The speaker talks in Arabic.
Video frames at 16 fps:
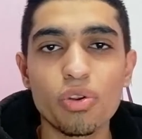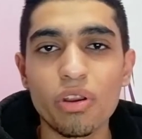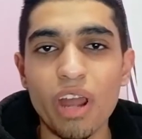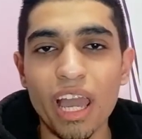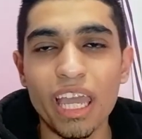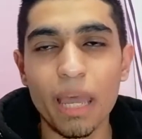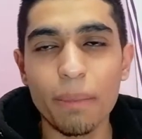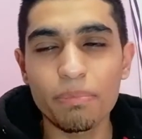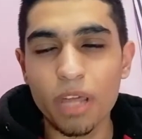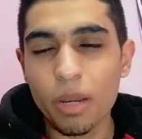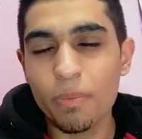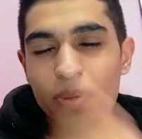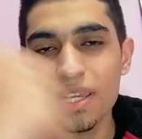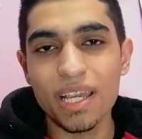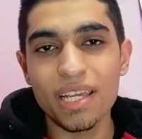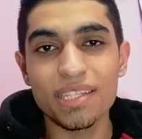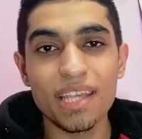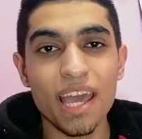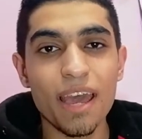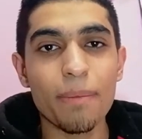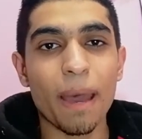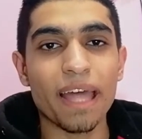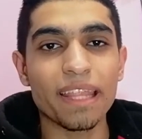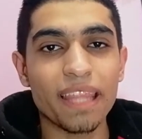راح جاب ضربه جزاء
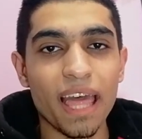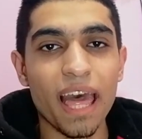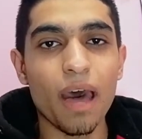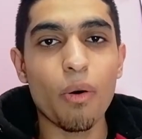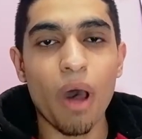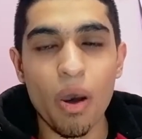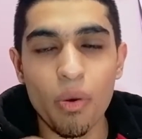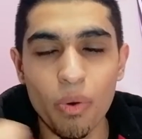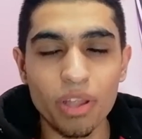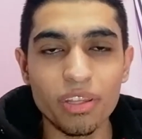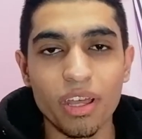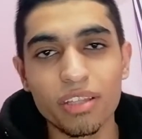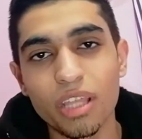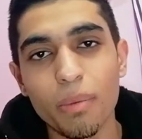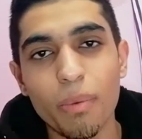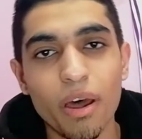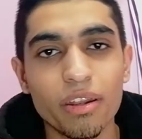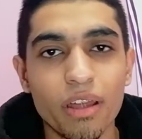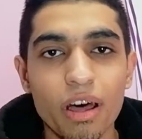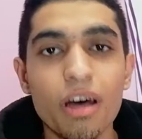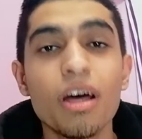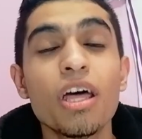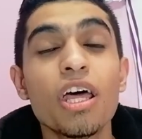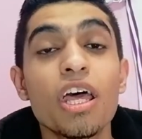بعدها وعوضها طبعا
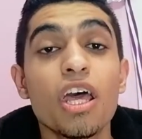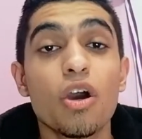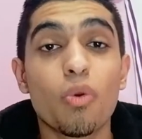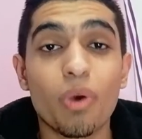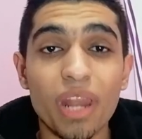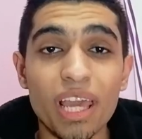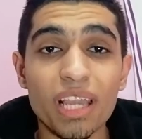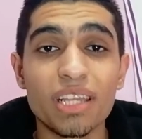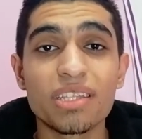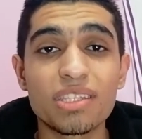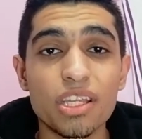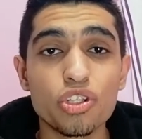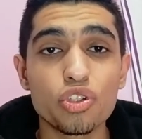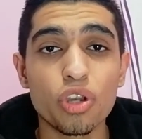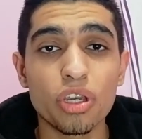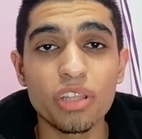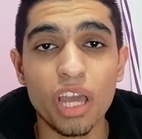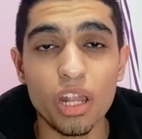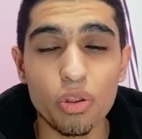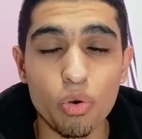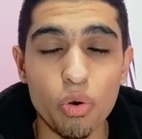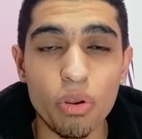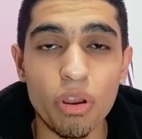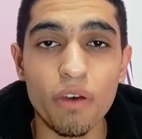اه ولكن سانشو يضع
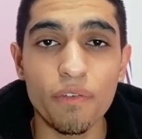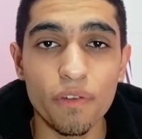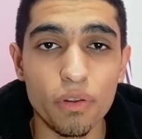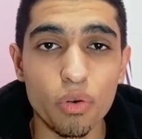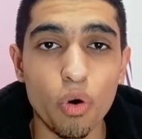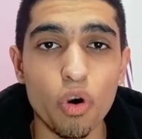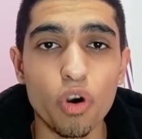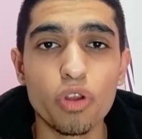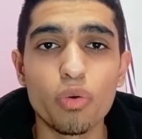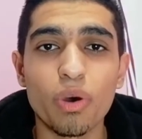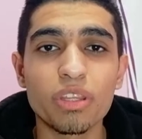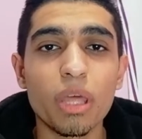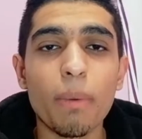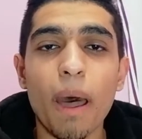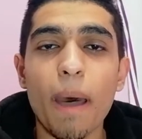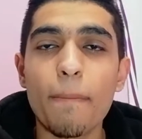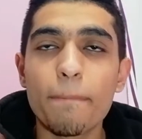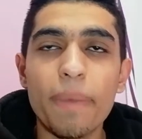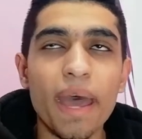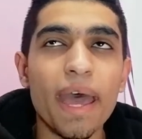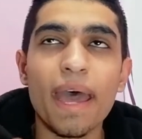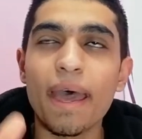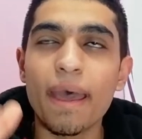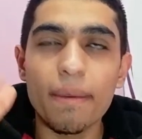الكرة في الجون وطبعا
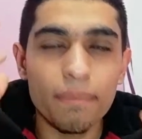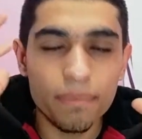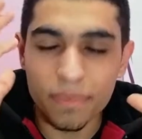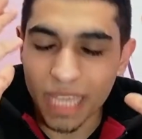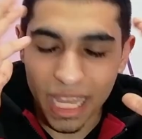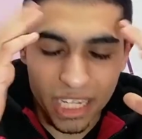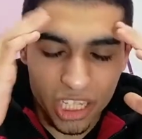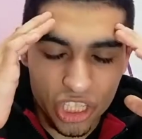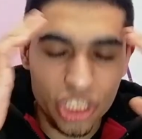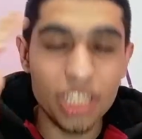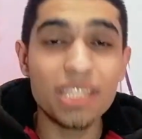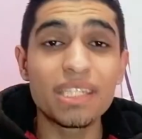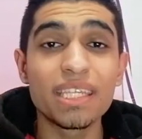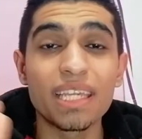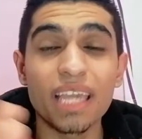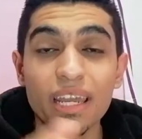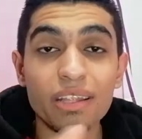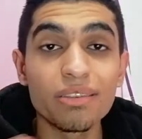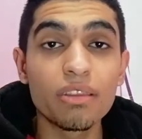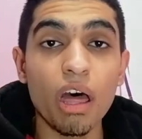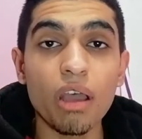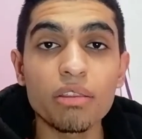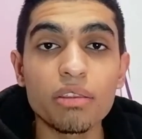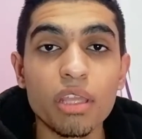بقى يعني تشيلسي كانت
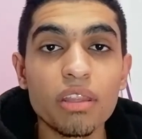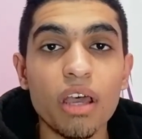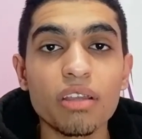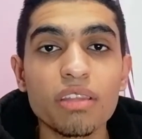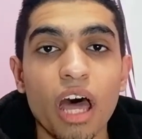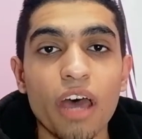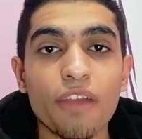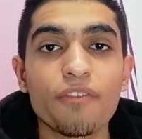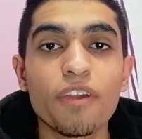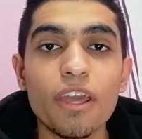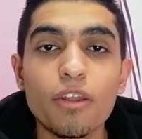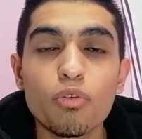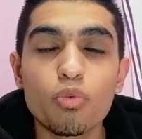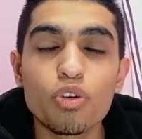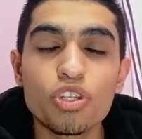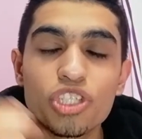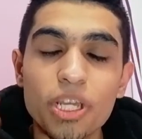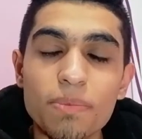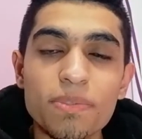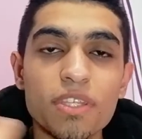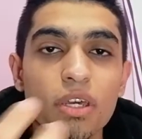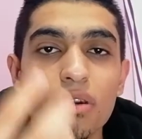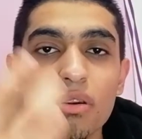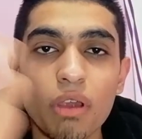ضغطه ضغطه حرفيا
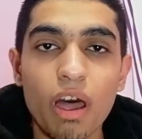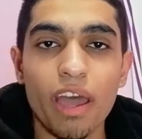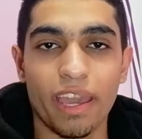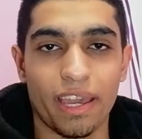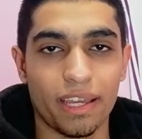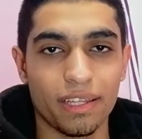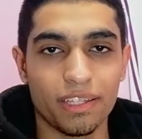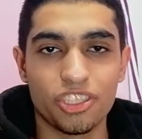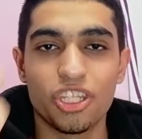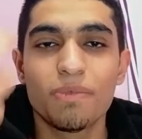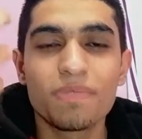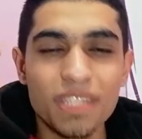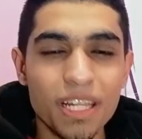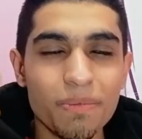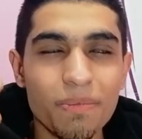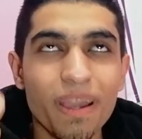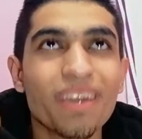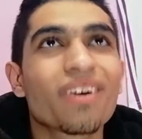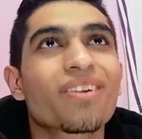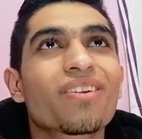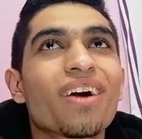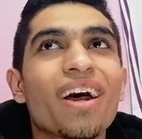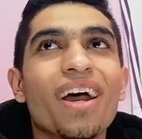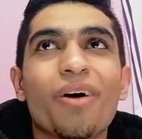وجيمس الرائع جيمس الباك
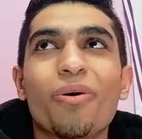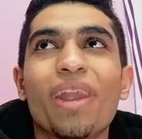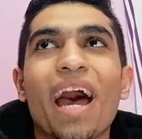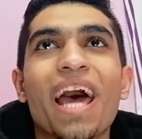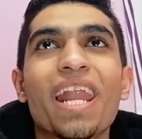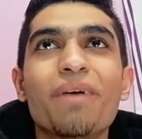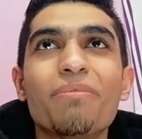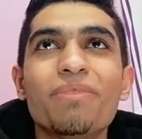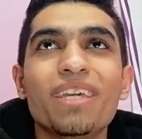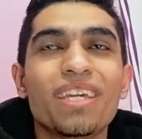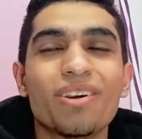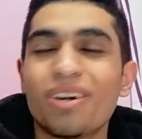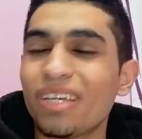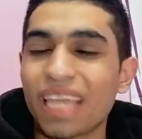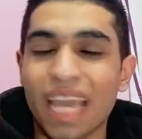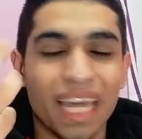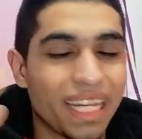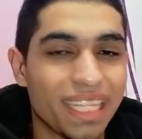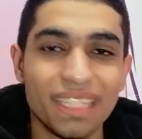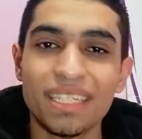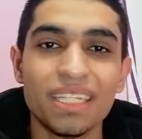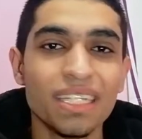الرائع والعالمي يعني